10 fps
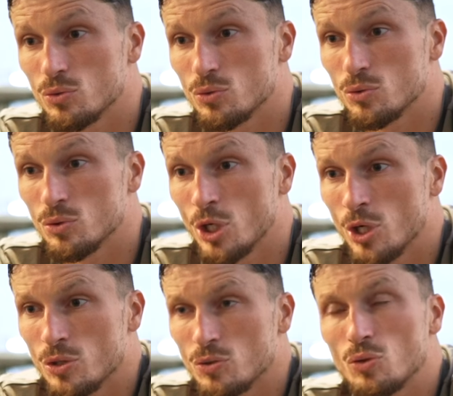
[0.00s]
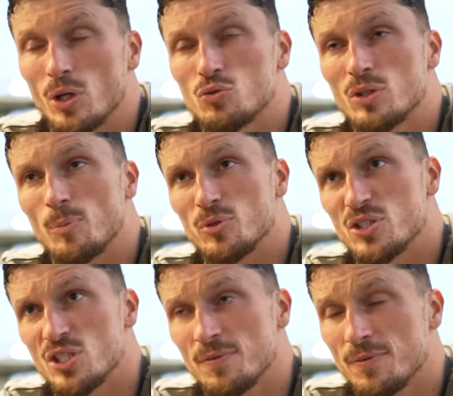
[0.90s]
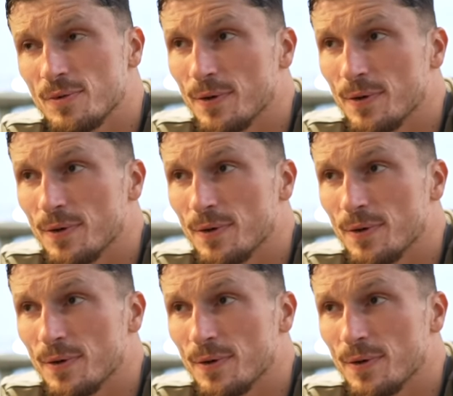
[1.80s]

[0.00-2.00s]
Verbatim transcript: de, deux résultats positifs.